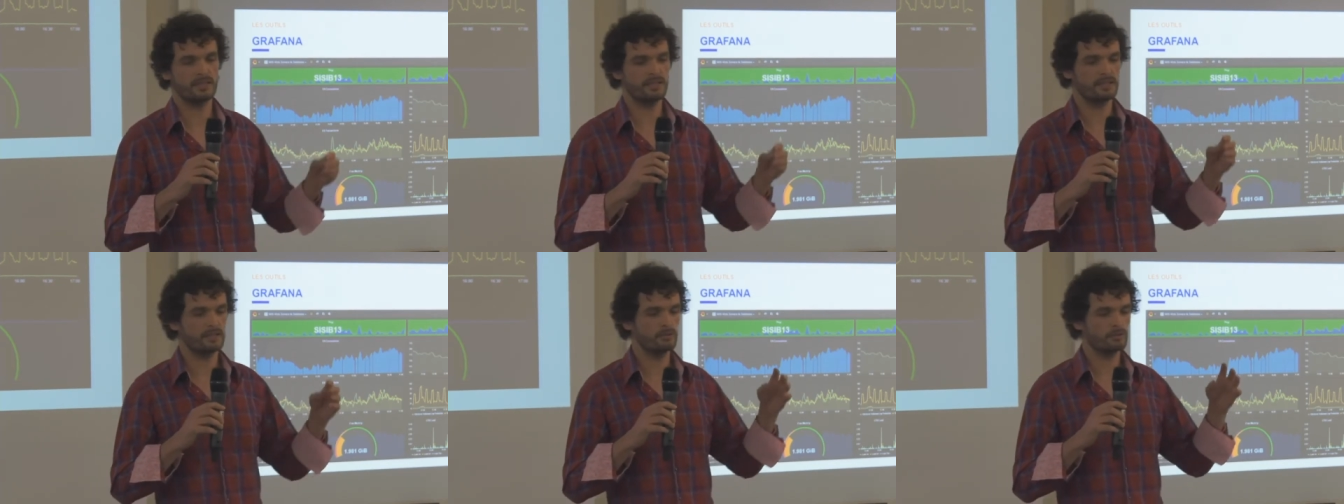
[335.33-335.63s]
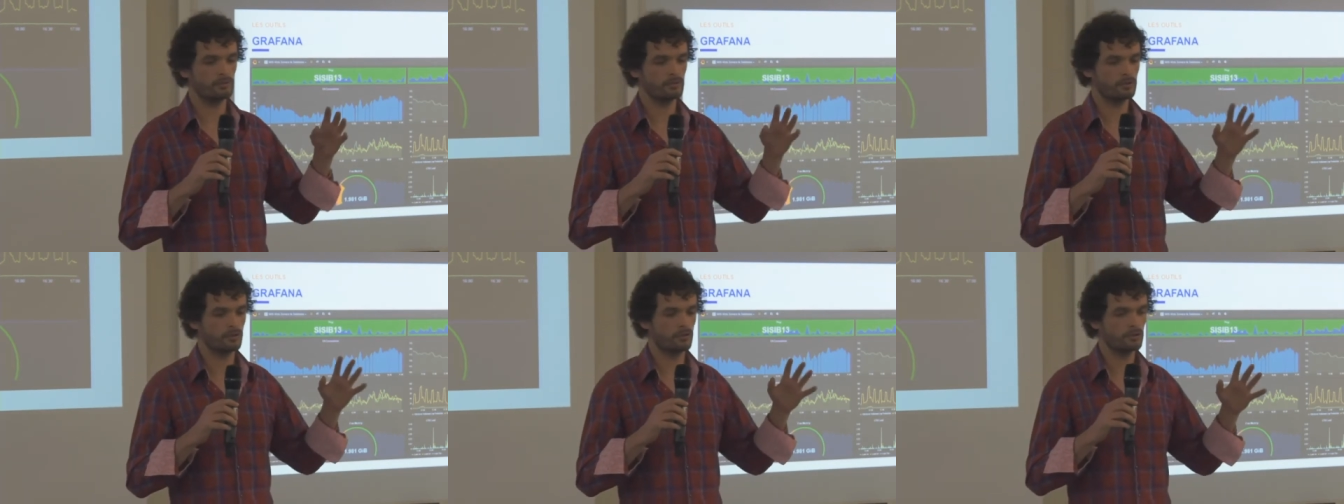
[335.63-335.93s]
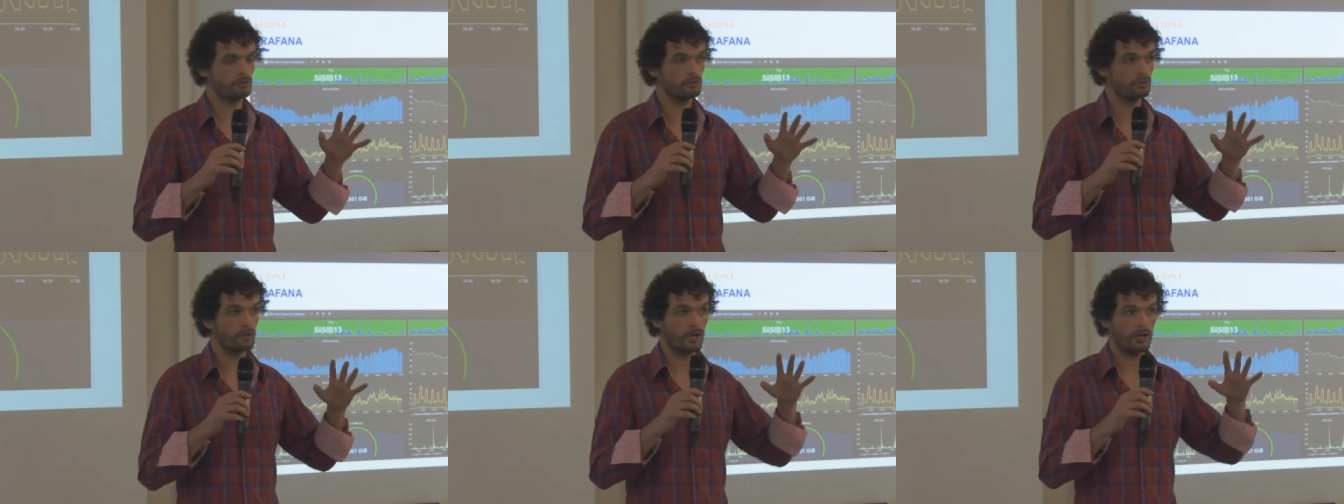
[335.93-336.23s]
Et donc
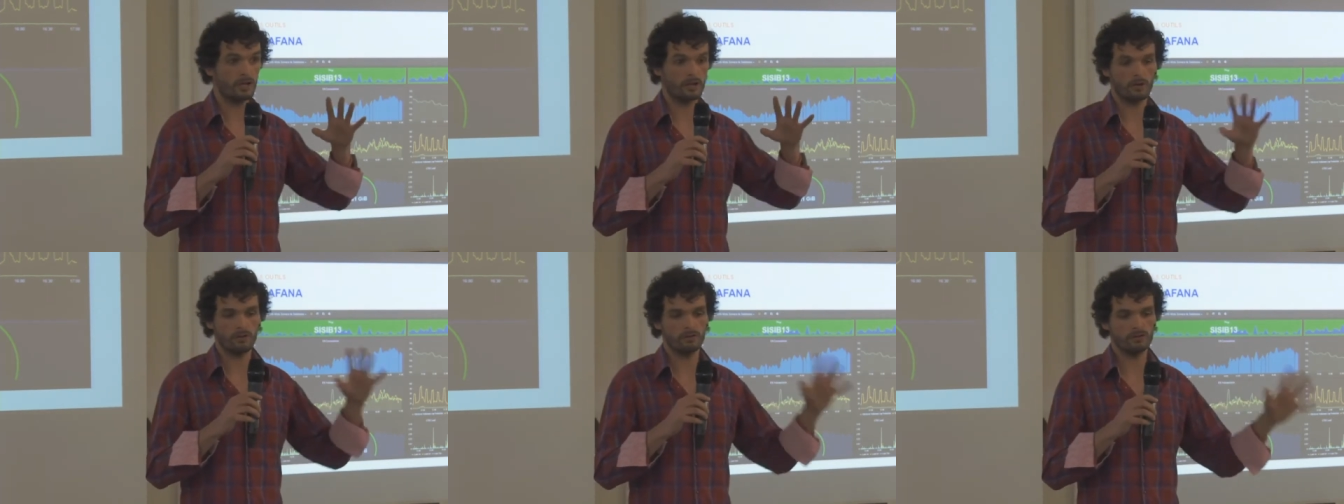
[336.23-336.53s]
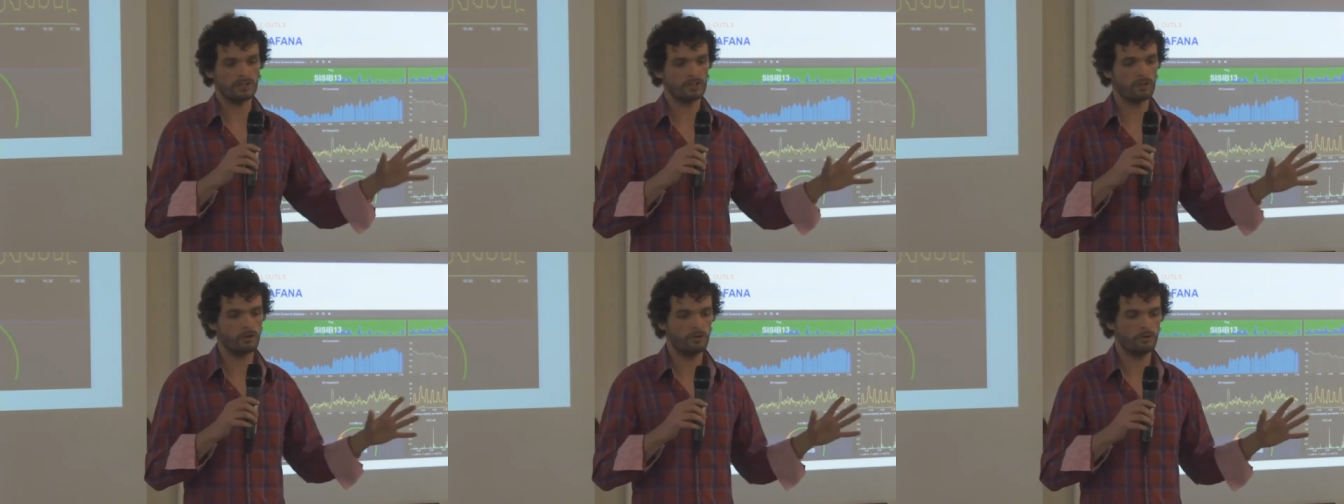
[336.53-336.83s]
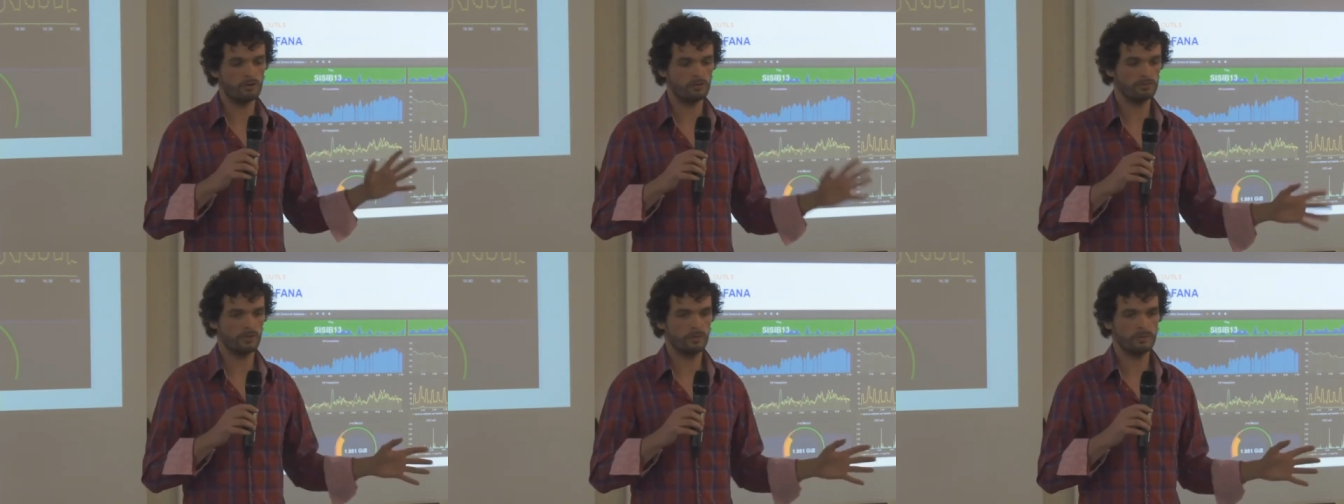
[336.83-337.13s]
sur un grand
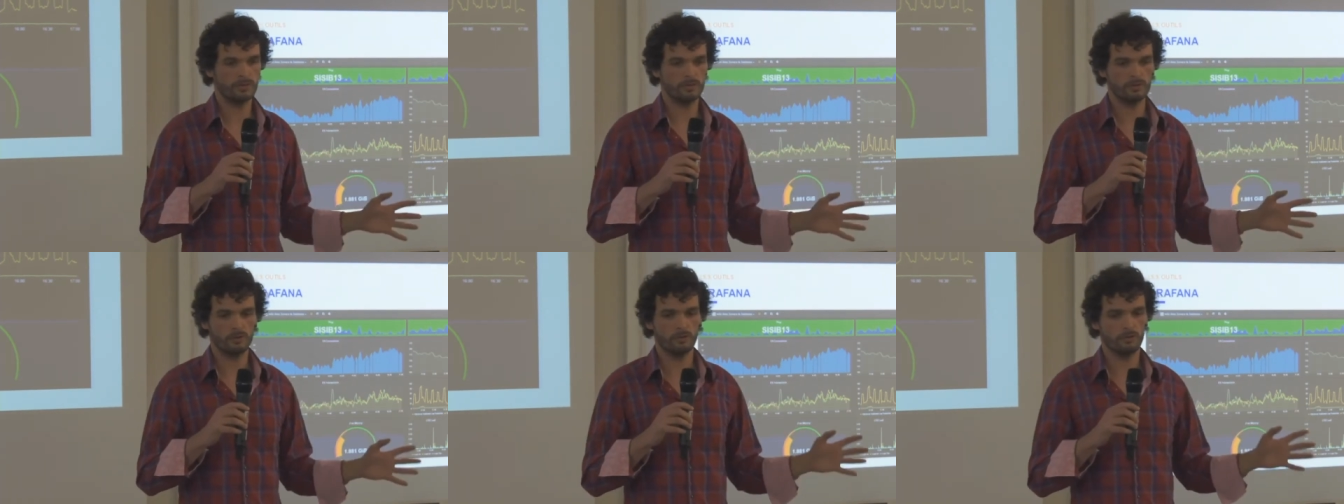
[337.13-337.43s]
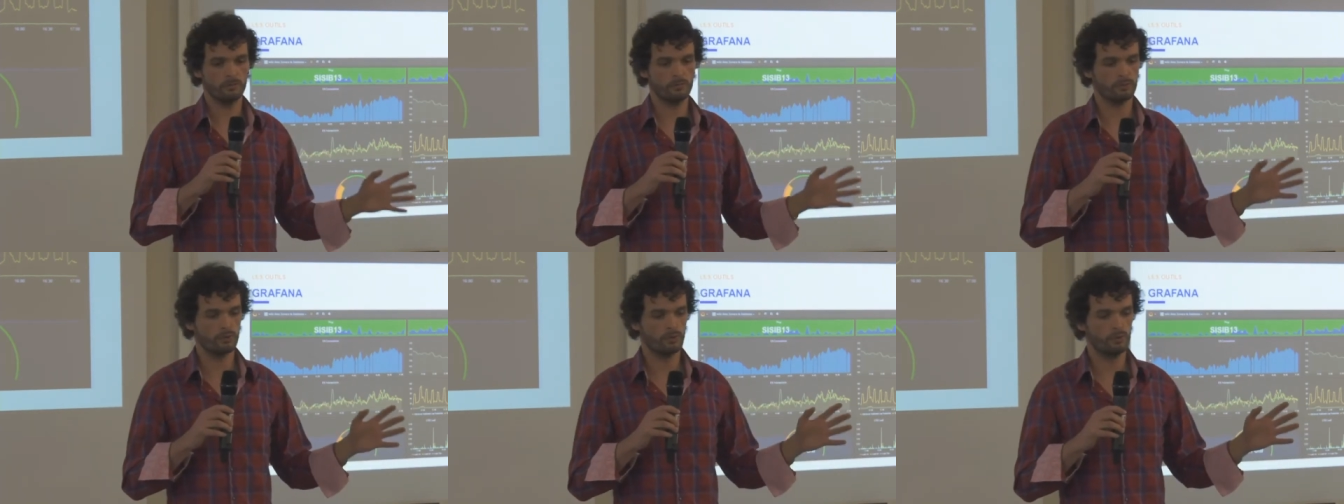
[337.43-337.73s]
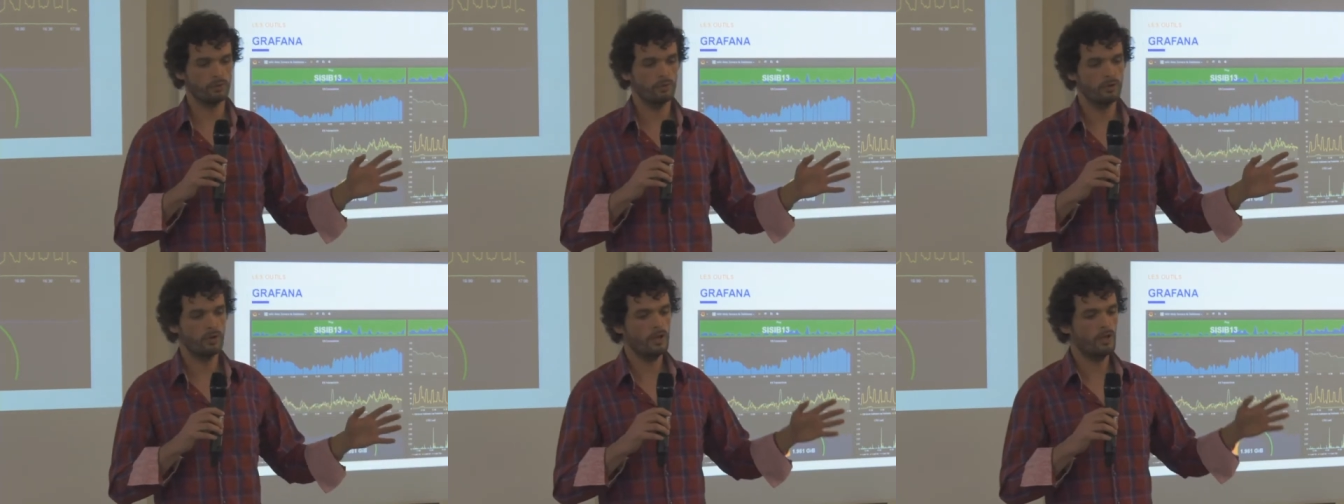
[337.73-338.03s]
écran qu'on va mettre dans notre
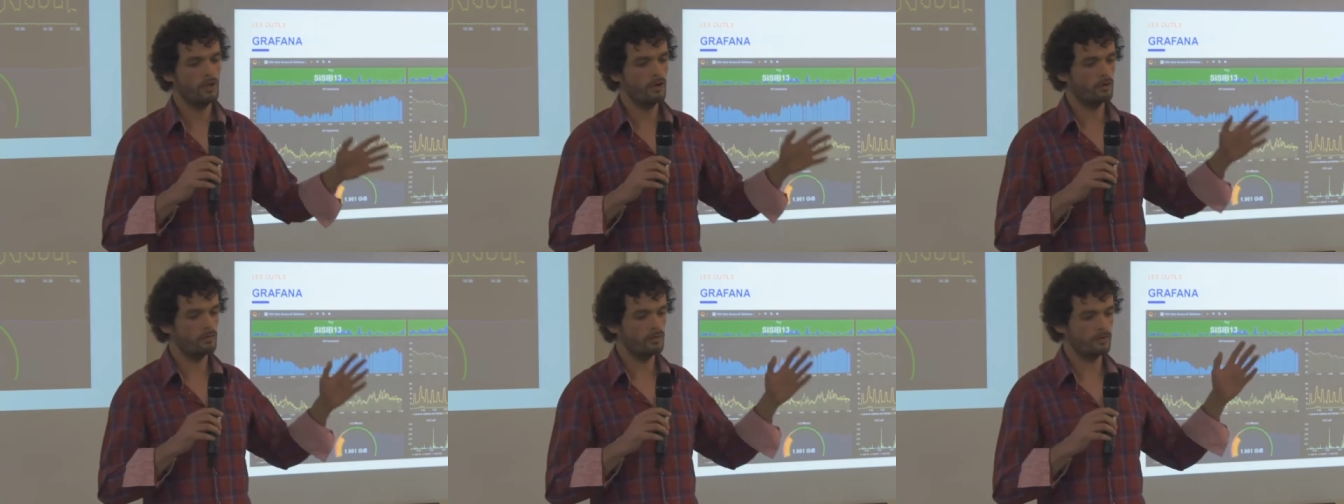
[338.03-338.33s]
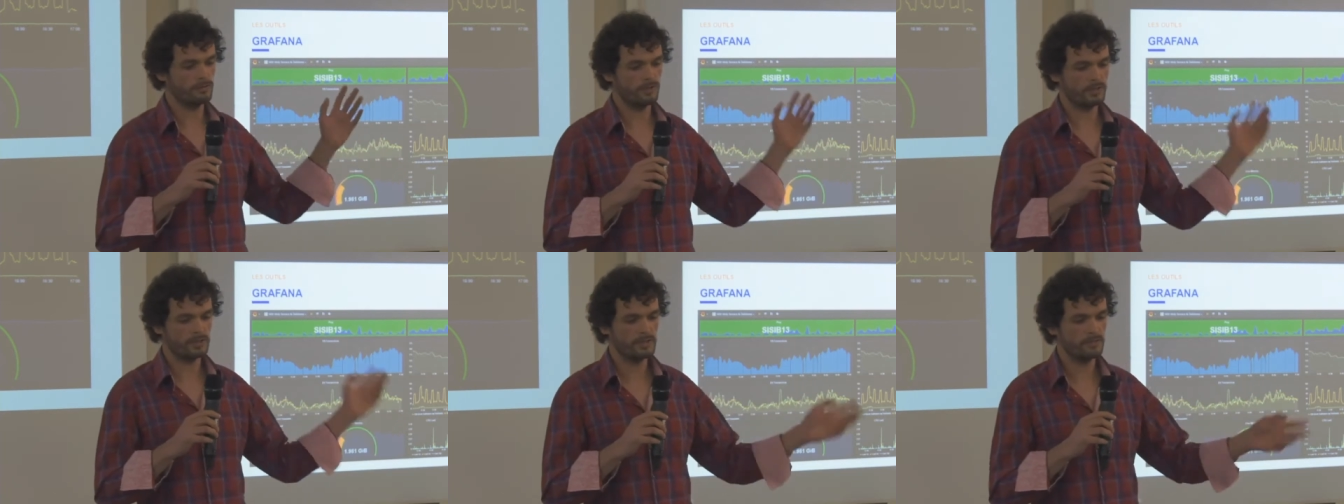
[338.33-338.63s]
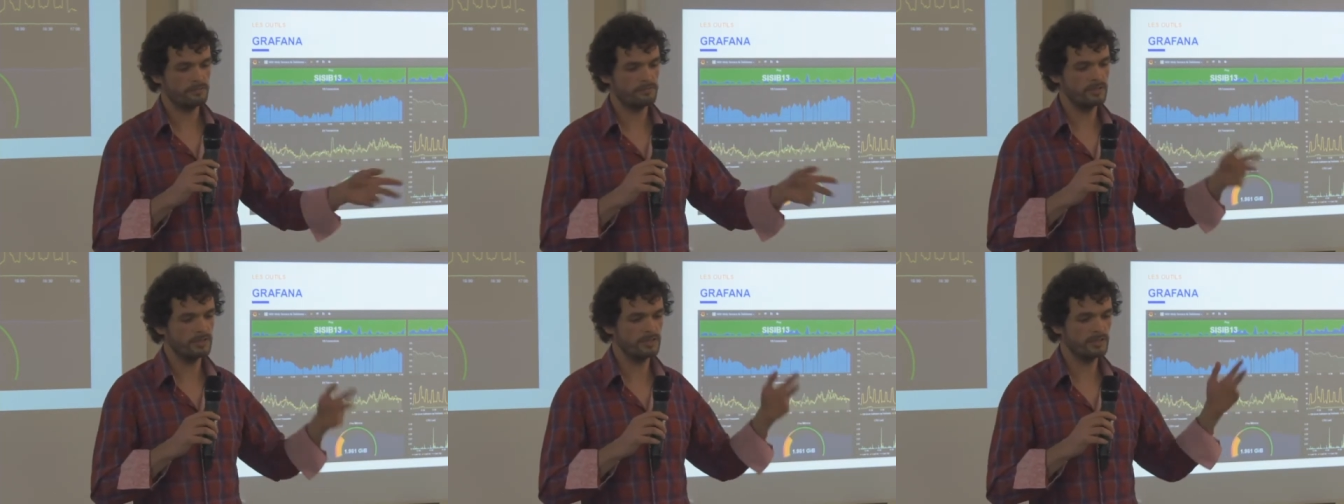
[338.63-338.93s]
bureau, on va faire
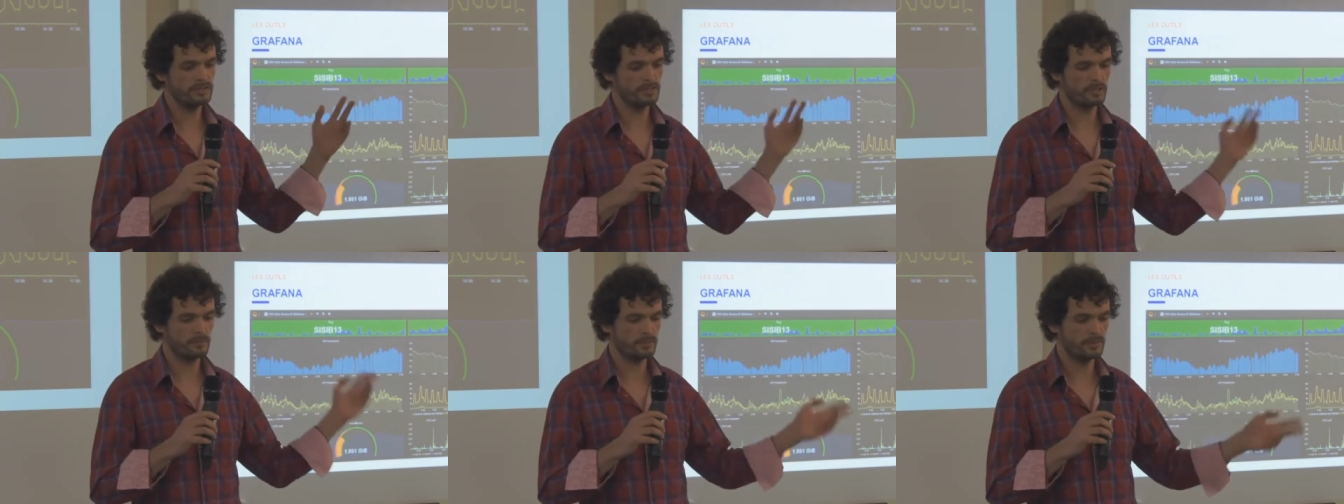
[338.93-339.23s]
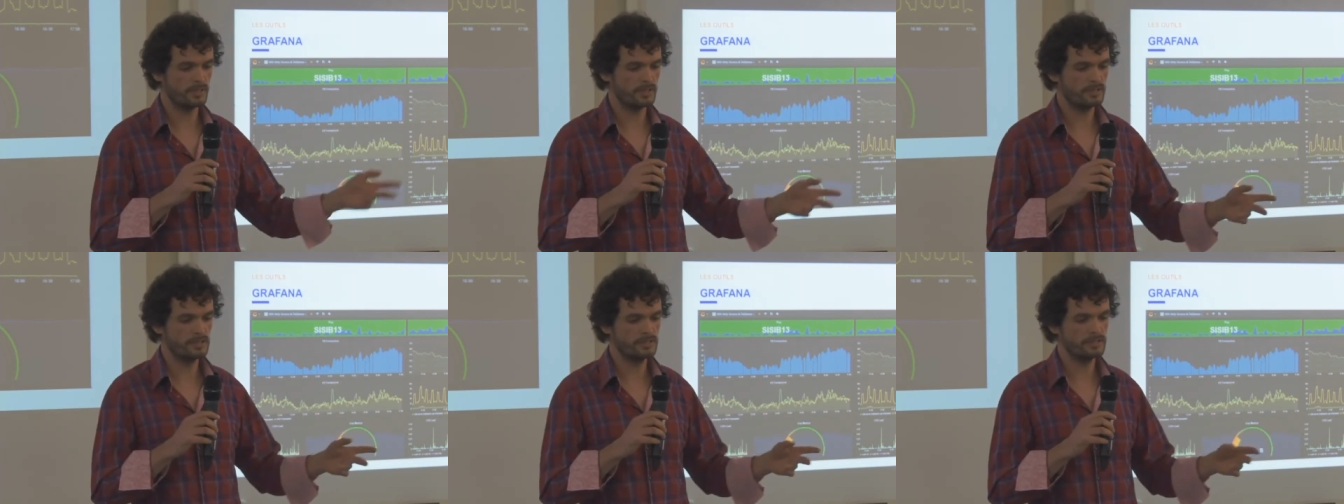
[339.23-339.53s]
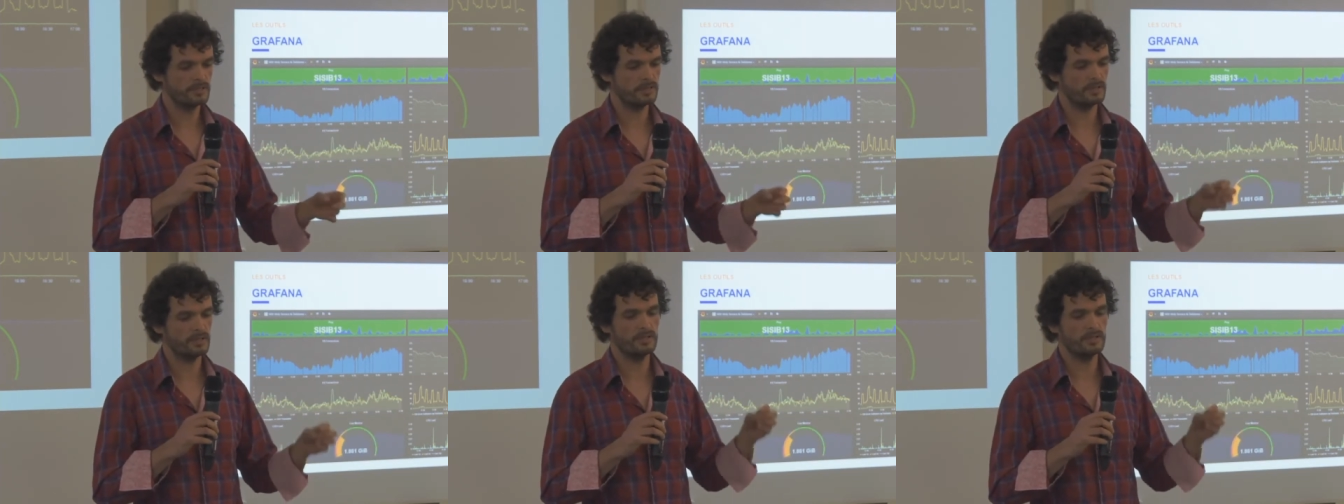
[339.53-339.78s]
défiler cette playlist.